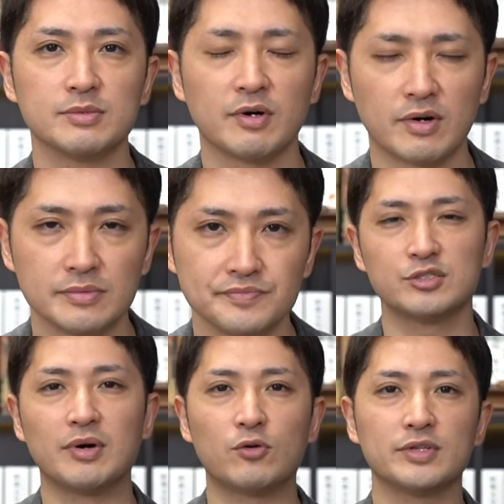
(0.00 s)
今は
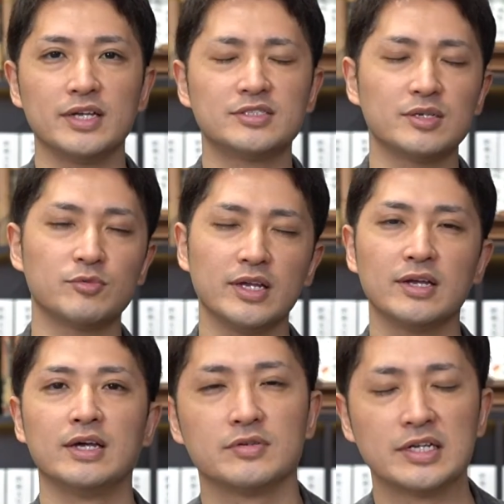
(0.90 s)
スマホでいつでもね、
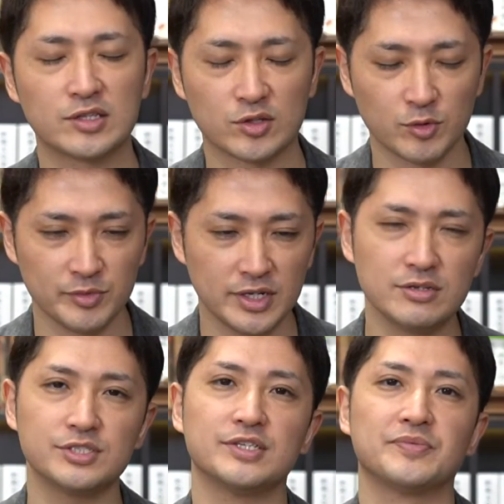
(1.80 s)
ネットも見れ
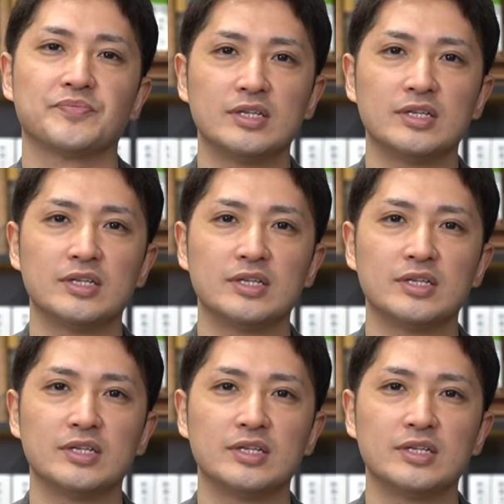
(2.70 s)
るし、